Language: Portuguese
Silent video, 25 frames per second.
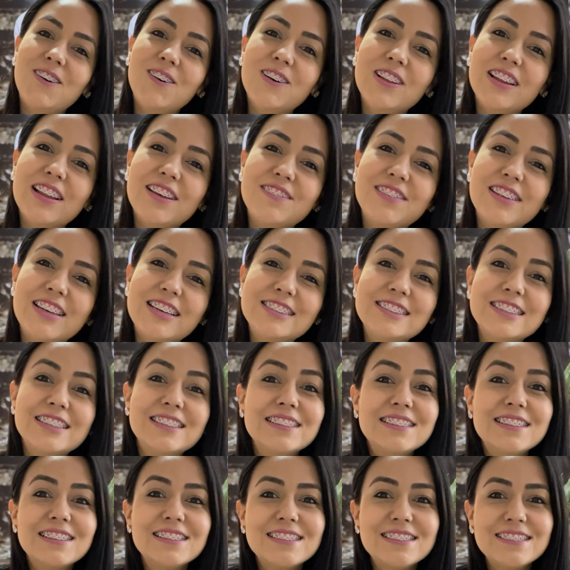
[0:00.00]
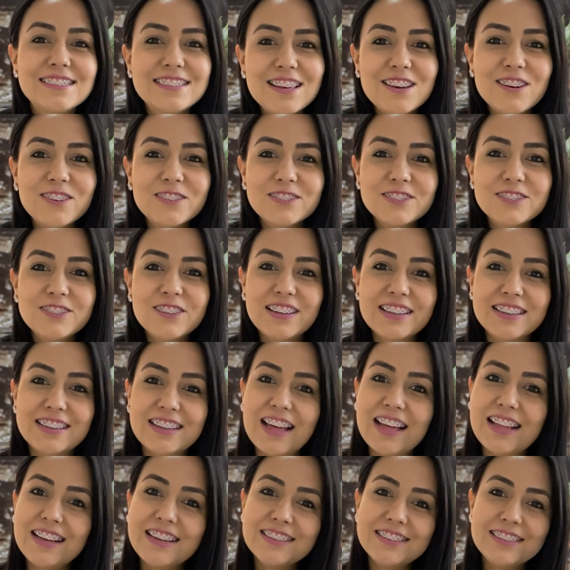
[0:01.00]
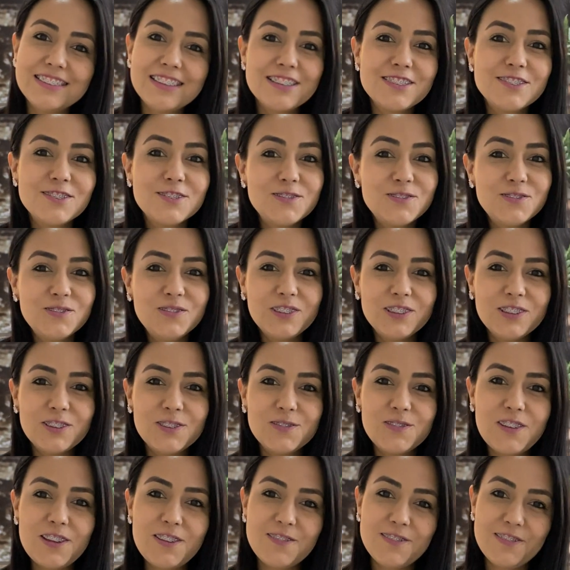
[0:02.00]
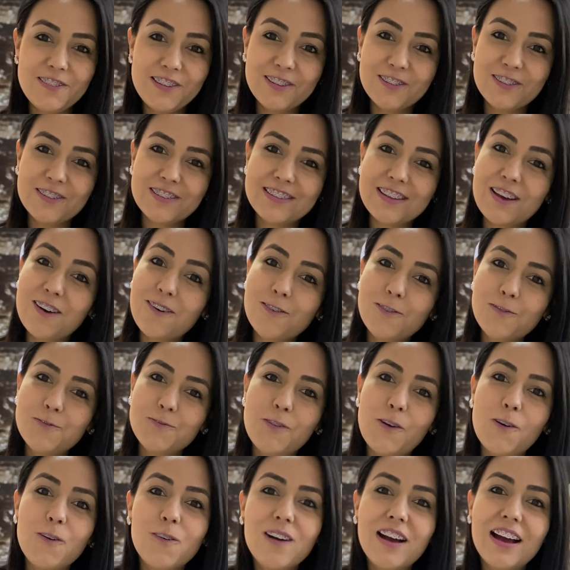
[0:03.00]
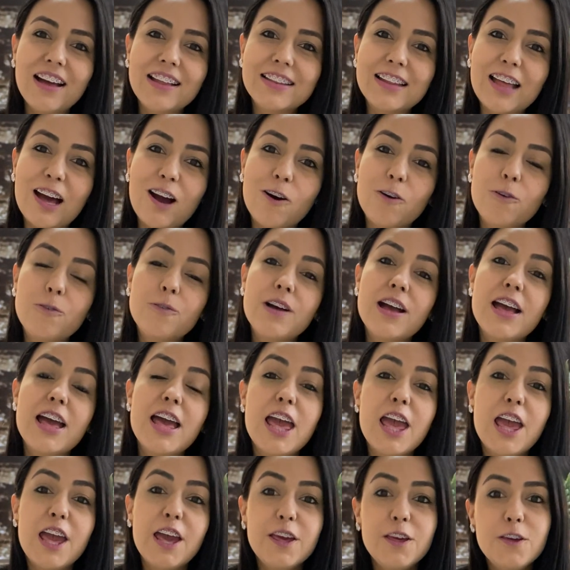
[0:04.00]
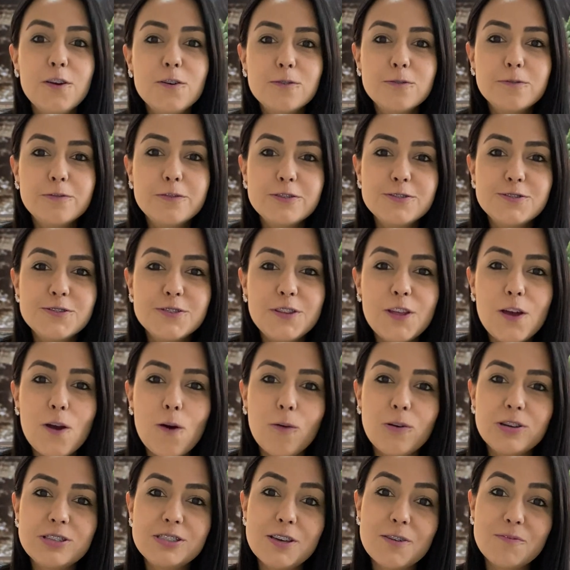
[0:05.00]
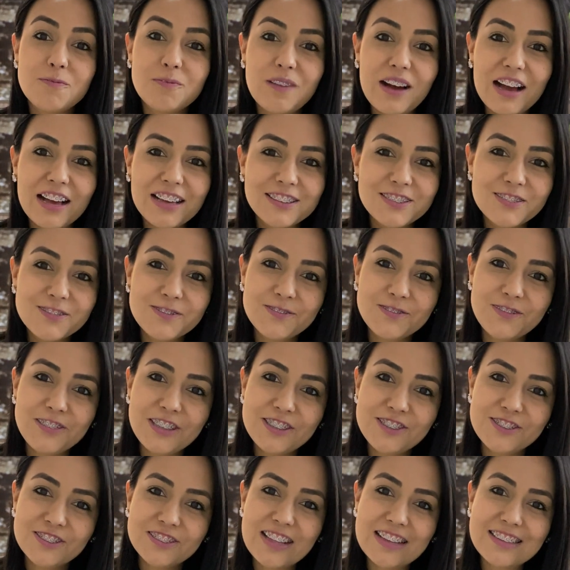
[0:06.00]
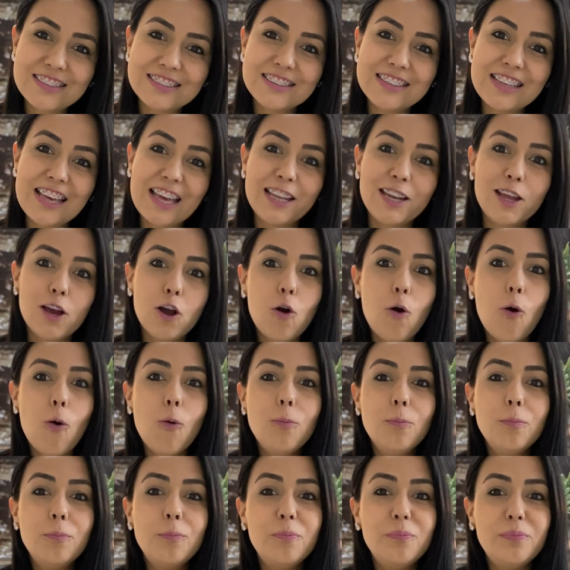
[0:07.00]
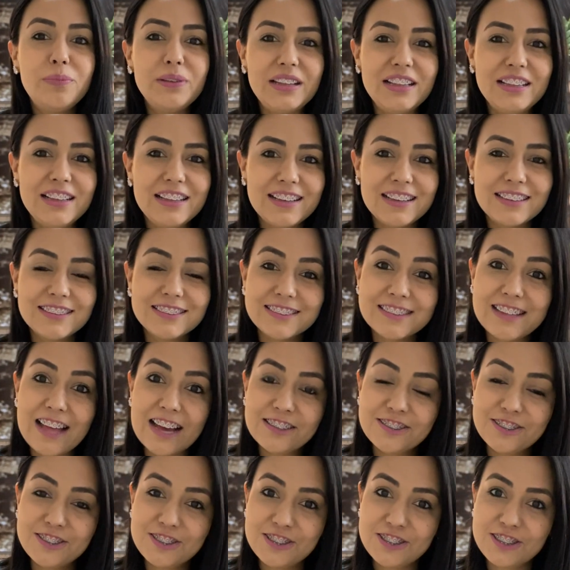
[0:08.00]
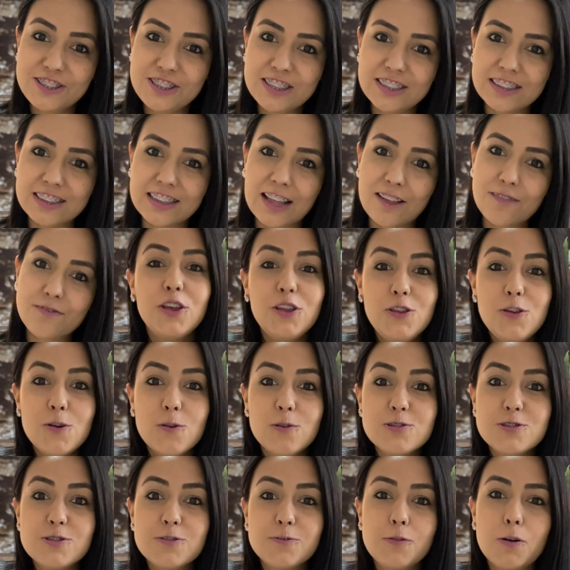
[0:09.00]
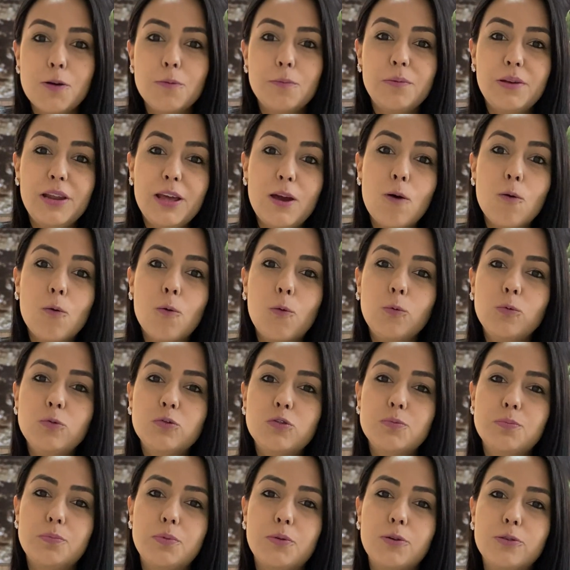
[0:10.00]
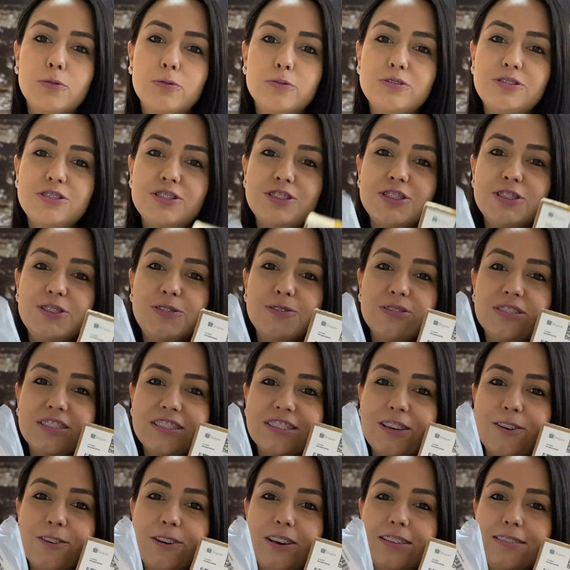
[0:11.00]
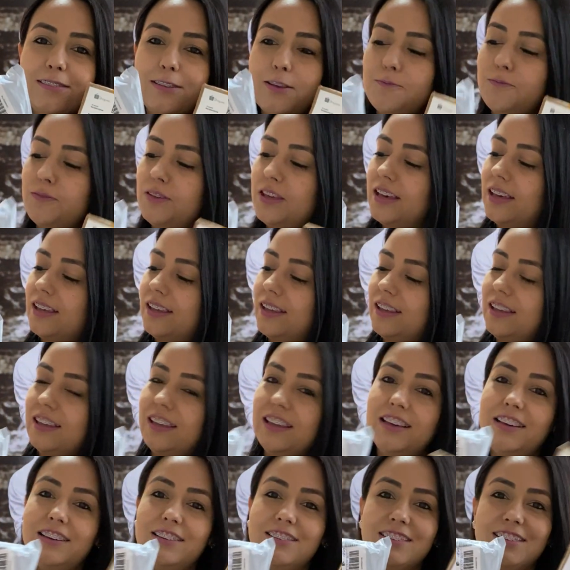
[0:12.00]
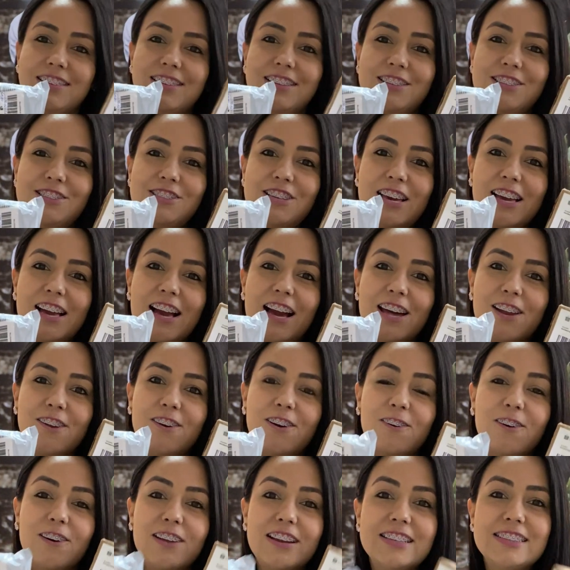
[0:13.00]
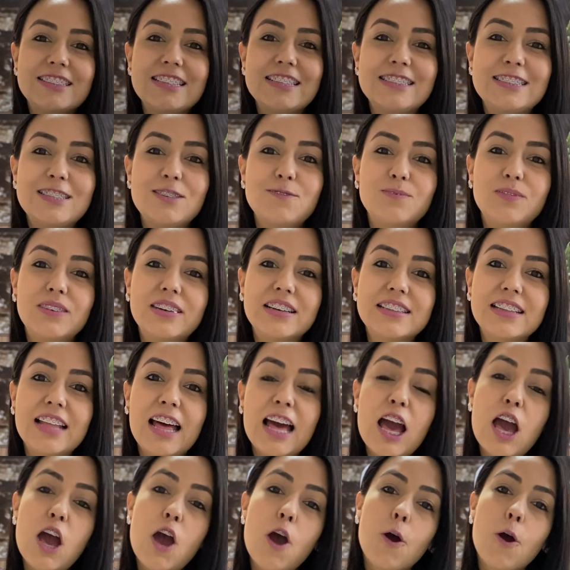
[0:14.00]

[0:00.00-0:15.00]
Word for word: Olá, viajantes! Eu sou a Thali e sejam muito bem-vindos ao meu canal. E o vídeo de hoje é mais um vídeo da série Comprinhas da China. E hoje eu vou abrir alguns produtinhos que eu recebi aqui, que chegaram agora essa semana,